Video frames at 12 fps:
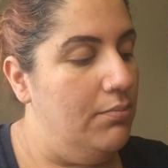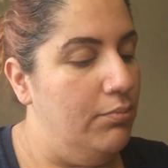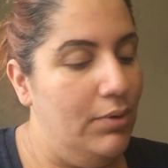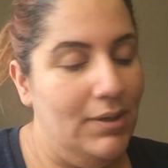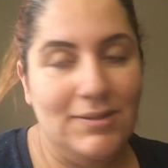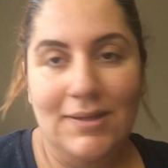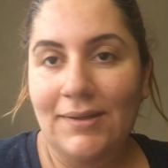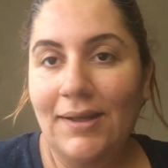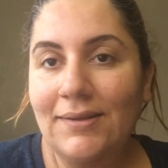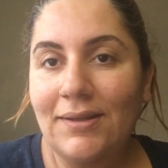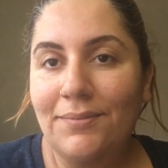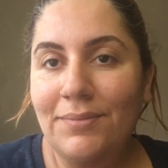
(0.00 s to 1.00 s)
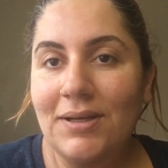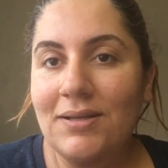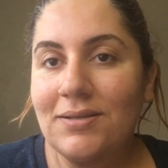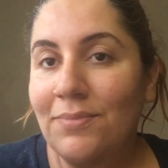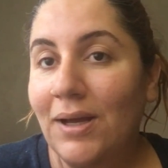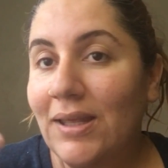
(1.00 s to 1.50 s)
Bu esnada hadi dedim
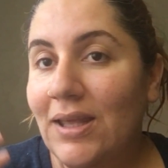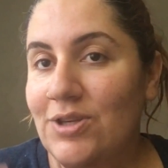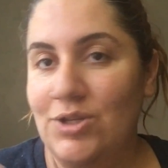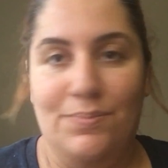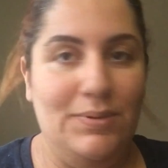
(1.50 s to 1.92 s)
biraz makyaj